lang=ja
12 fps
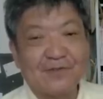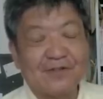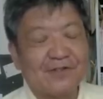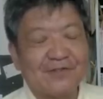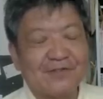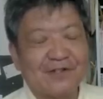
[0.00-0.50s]

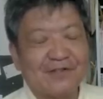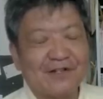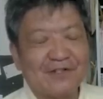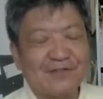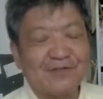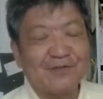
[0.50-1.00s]
日本
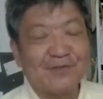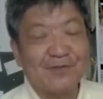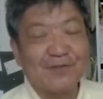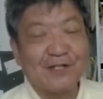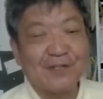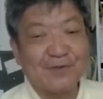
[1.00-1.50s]
じゃ中国
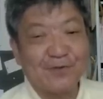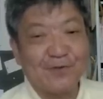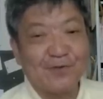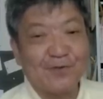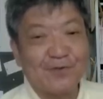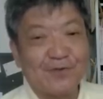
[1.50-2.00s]
共産
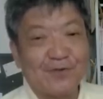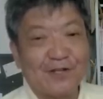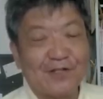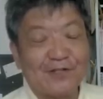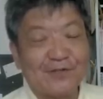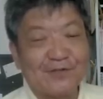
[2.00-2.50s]
党の
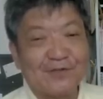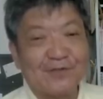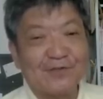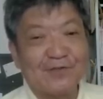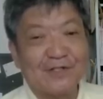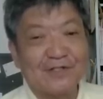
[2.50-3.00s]
連中と
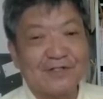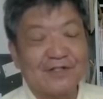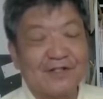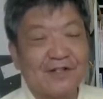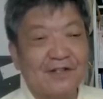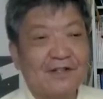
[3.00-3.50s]
いうのはです
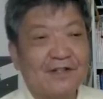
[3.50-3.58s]
ね